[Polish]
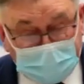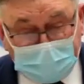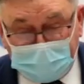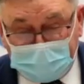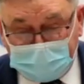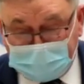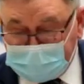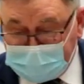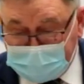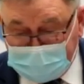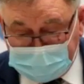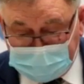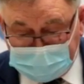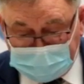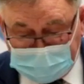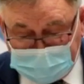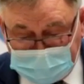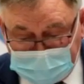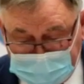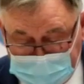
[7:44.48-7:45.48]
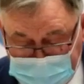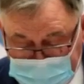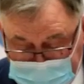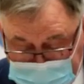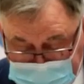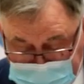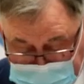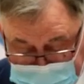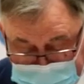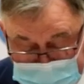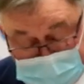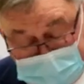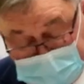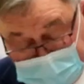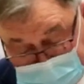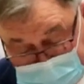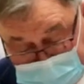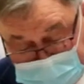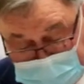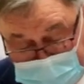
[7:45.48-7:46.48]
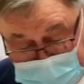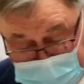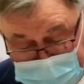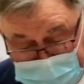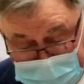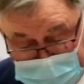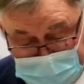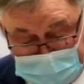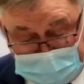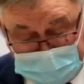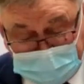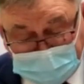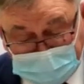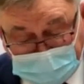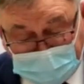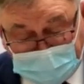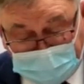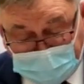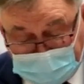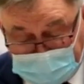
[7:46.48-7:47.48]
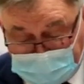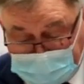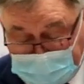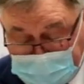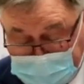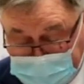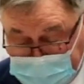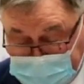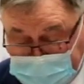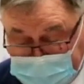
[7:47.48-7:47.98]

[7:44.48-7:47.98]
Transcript: lokalne znaczy nowe, e, nowe lokalne